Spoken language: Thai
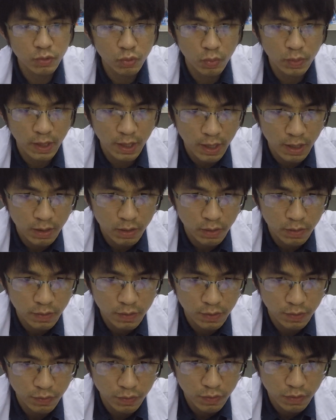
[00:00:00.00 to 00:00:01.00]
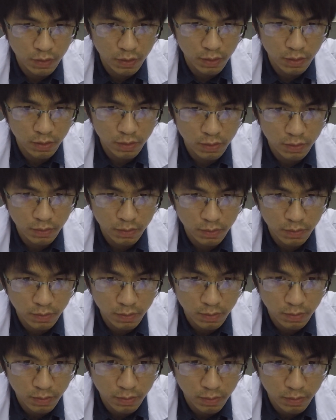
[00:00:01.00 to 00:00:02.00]
ชวนะก็อย่างเช่น
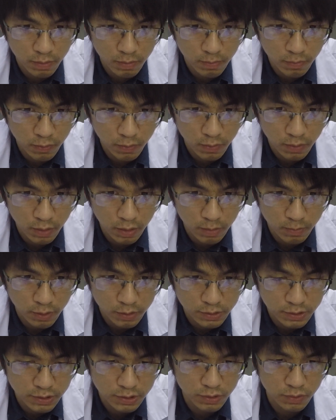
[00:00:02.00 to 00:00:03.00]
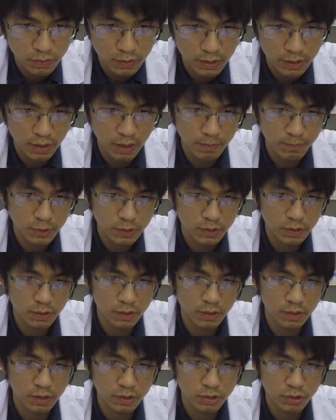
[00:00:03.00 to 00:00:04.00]
พวกอะม็อกซิซิลินแอปิซิ
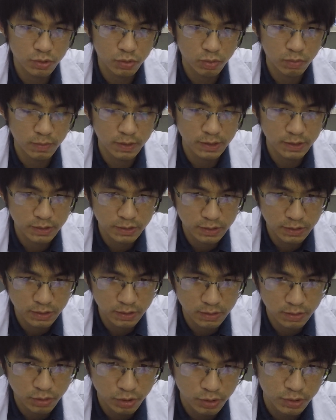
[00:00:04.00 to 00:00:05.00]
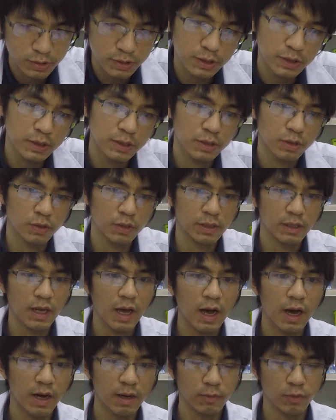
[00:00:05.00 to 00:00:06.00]
ลินอะทิโทไมซินร็อกซี่กริน
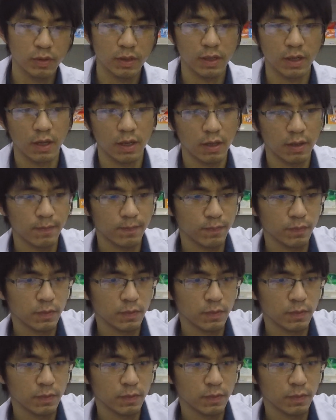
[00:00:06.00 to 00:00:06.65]
ดาอะไรพวกนี้นะฮะ